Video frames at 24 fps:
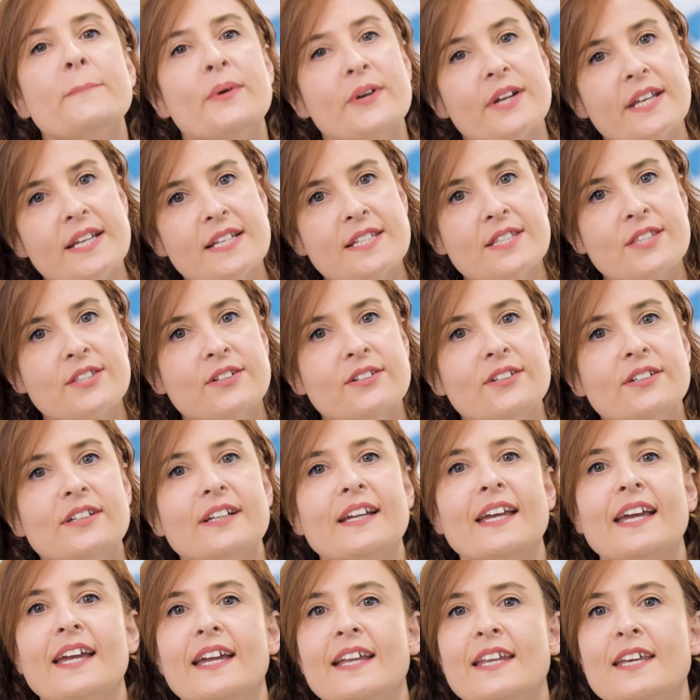Por eso
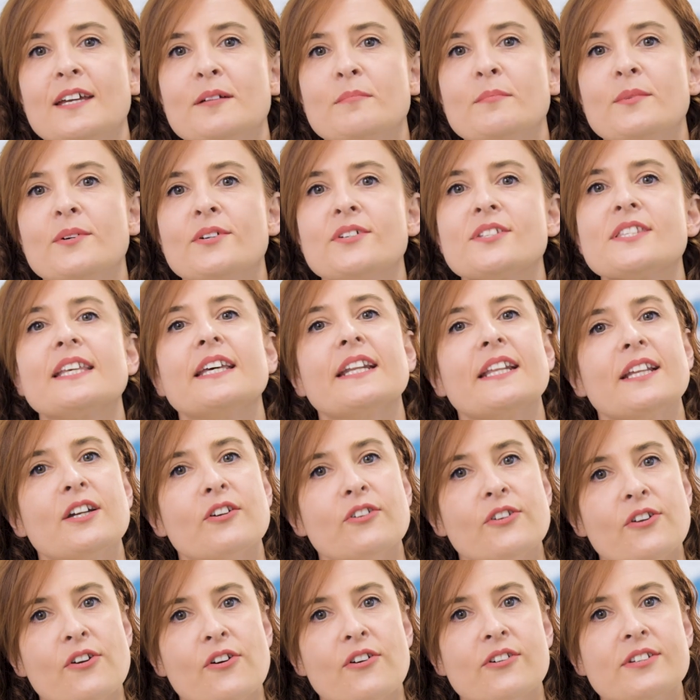queremos
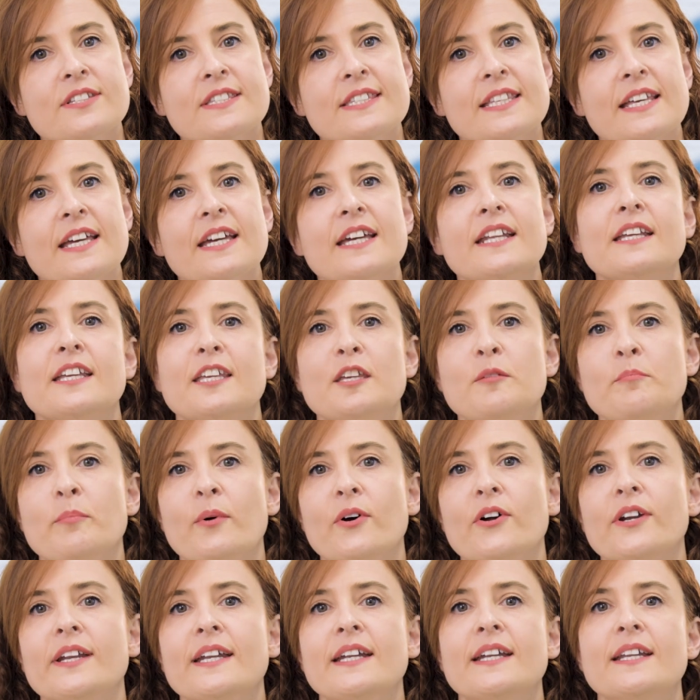reconocer y
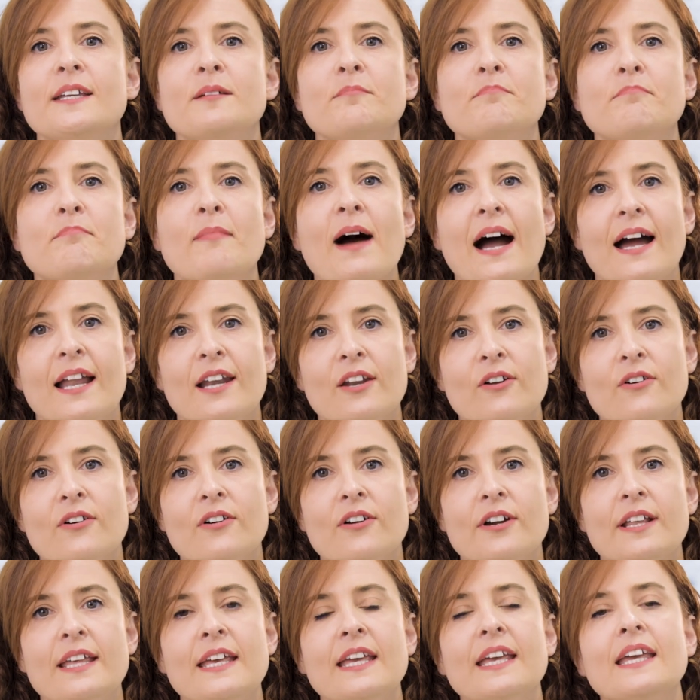poner en
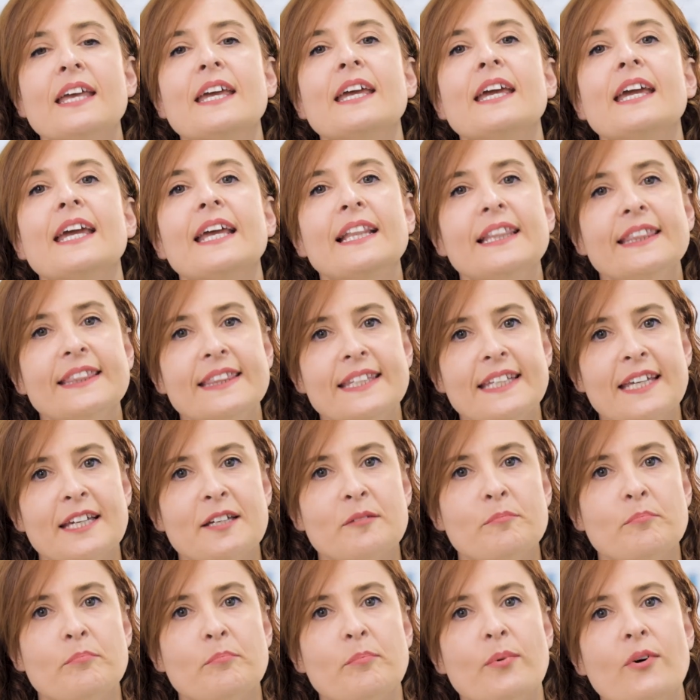valor el
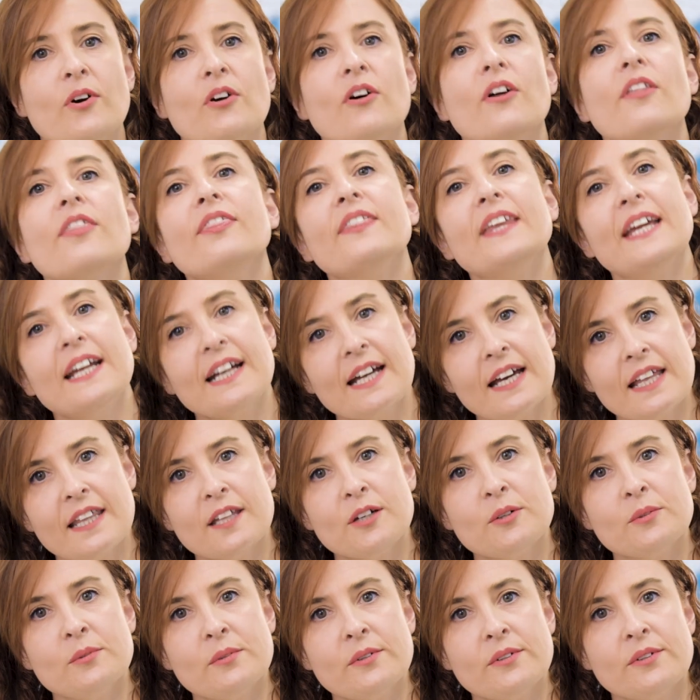tiempo de
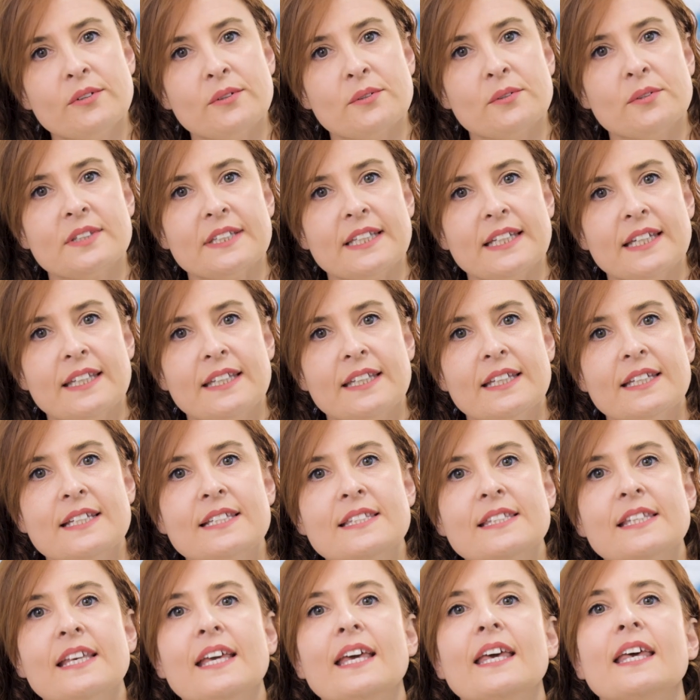cada uno de
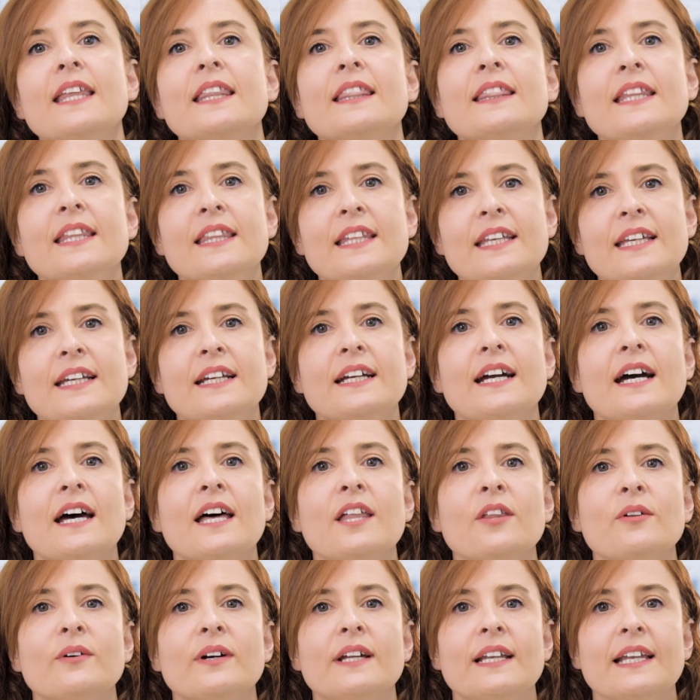ustedes
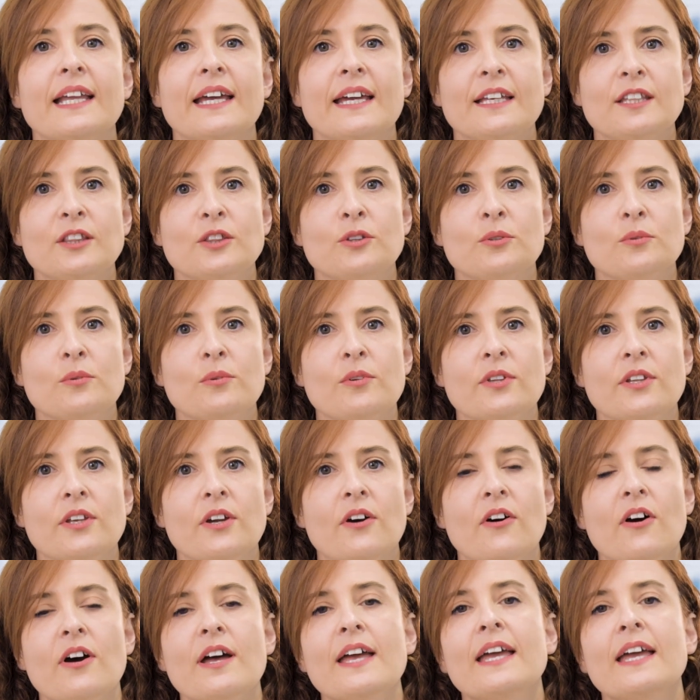dedicado al estudio,